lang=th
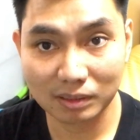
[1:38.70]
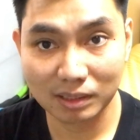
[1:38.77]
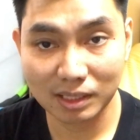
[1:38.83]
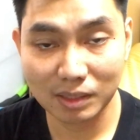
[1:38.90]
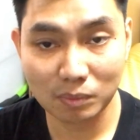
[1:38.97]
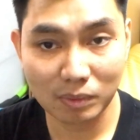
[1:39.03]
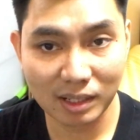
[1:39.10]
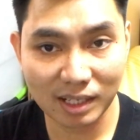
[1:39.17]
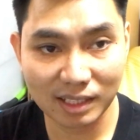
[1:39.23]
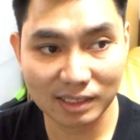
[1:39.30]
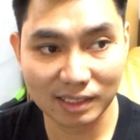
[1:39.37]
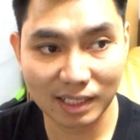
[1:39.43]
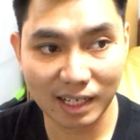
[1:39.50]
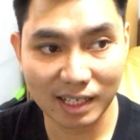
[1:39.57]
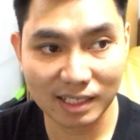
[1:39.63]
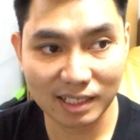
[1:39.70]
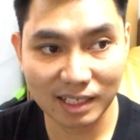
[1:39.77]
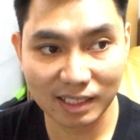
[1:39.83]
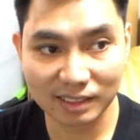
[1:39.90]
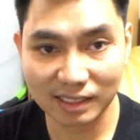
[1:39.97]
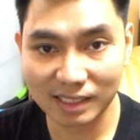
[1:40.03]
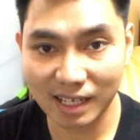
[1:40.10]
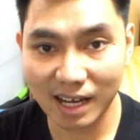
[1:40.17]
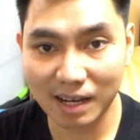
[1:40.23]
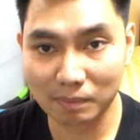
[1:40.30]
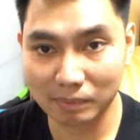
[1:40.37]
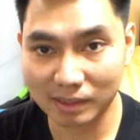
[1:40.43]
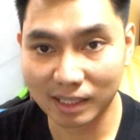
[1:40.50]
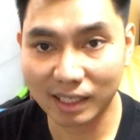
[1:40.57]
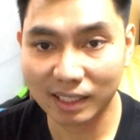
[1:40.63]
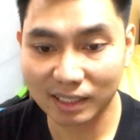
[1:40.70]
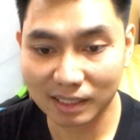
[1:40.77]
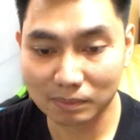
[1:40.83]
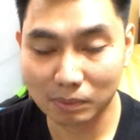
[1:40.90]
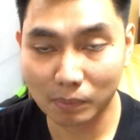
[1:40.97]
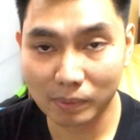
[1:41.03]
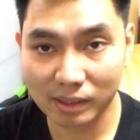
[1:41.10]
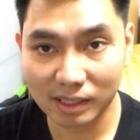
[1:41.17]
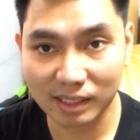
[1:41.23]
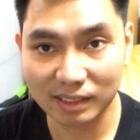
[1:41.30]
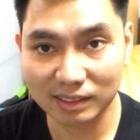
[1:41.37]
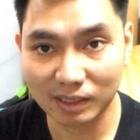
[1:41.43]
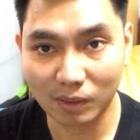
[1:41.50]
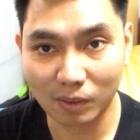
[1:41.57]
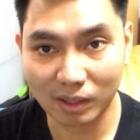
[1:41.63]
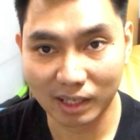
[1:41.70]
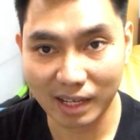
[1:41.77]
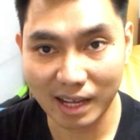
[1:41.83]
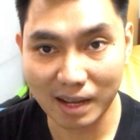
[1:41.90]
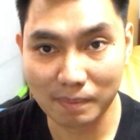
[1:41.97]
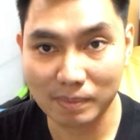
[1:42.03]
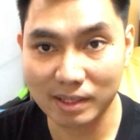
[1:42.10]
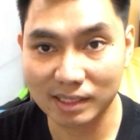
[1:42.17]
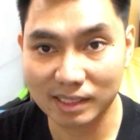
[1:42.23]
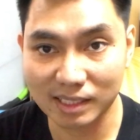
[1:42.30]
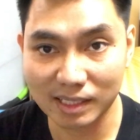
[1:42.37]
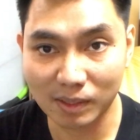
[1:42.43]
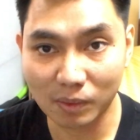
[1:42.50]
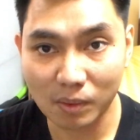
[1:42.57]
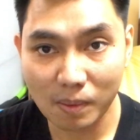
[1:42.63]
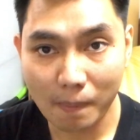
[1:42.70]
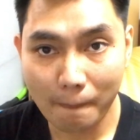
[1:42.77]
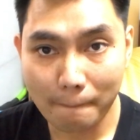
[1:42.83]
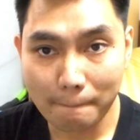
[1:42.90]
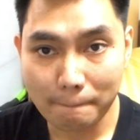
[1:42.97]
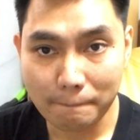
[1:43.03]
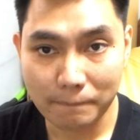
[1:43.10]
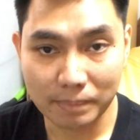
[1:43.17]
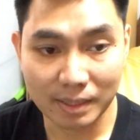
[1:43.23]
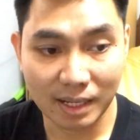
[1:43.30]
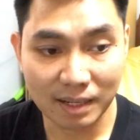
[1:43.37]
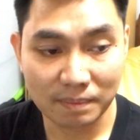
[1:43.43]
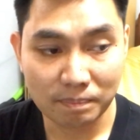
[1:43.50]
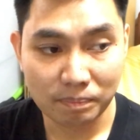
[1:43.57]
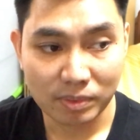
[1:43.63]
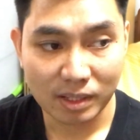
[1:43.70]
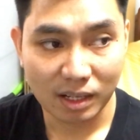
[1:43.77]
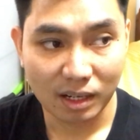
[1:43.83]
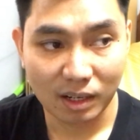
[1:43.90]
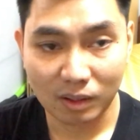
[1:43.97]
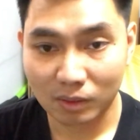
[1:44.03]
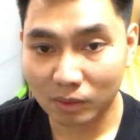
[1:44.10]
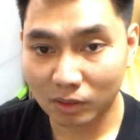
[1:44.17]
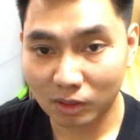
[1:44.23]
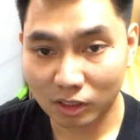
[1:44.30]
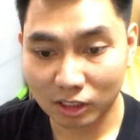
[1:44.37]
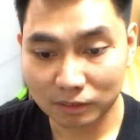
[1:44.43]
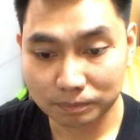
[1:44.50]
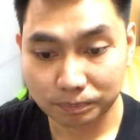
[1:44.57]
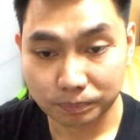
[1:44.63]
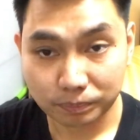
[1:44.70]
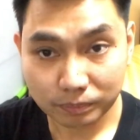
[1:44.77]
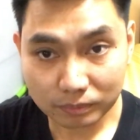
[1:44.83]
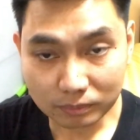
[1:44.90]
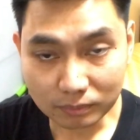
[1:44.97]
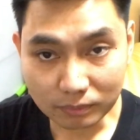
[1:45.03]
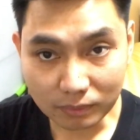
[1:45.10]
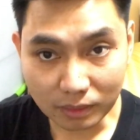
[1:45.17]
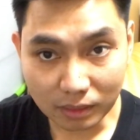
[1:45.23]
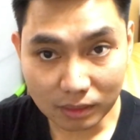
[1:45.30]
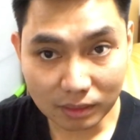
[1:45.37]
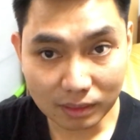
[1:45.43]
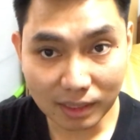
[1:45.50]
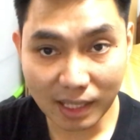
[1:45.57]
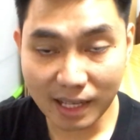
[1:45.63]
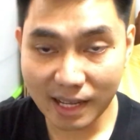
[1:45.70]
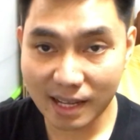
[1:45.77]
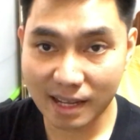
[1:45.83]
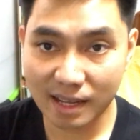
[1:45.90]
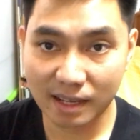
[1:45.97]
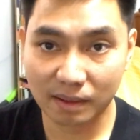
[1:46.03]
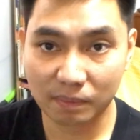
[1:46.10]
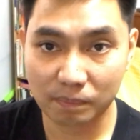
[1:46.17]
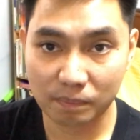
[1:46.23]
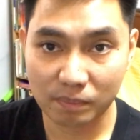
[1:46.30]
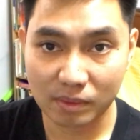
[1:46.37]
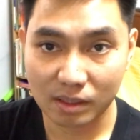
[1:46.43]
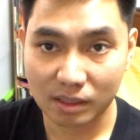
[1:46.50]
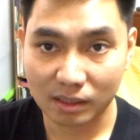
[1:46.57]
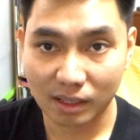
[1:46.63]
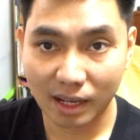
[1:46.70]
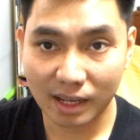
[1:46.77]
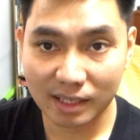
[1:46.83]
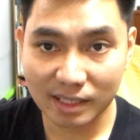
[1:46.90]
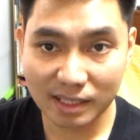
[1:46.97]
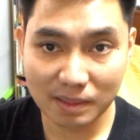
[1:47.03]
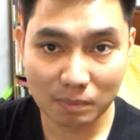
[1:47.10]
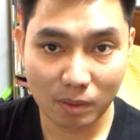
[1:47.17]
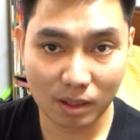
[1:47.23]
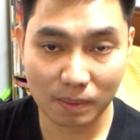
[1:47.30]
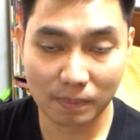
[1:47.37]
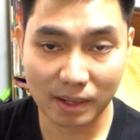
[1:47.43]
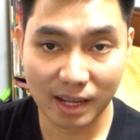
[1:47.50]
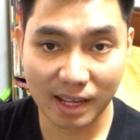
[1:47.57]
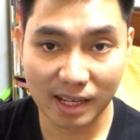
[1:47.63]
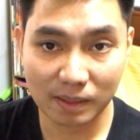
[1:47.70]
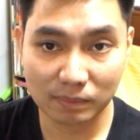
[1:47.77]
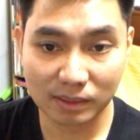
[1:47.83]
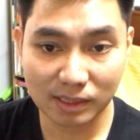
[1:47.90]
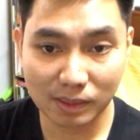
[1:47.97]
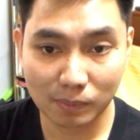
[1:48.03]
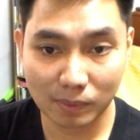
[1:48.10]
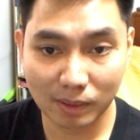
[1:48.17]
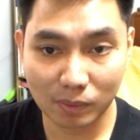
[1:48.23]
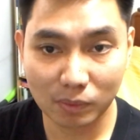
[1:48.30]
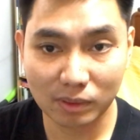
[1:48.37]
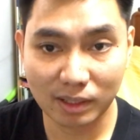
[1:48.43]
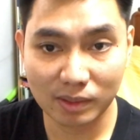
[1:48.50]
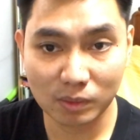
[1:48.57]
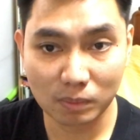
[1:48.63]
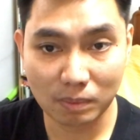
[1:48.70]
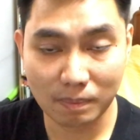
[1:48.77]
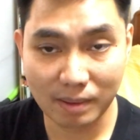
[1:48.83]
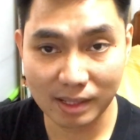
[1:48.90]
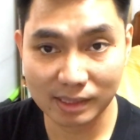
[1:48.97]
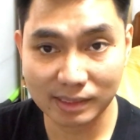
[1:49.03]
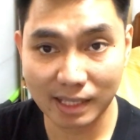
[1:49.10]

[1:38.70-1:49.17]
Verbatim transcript: คิดว่าใช้นี่น่าจะยากเหมือนกันนะเพราะว่ากลิ่นจะออกแก่ไปเลยทีเดียวนะแล้วก็ แต่อันนี้นี่เหมาะกับใครครับ ถ้าเกิดว่าคุณอายุประมาณ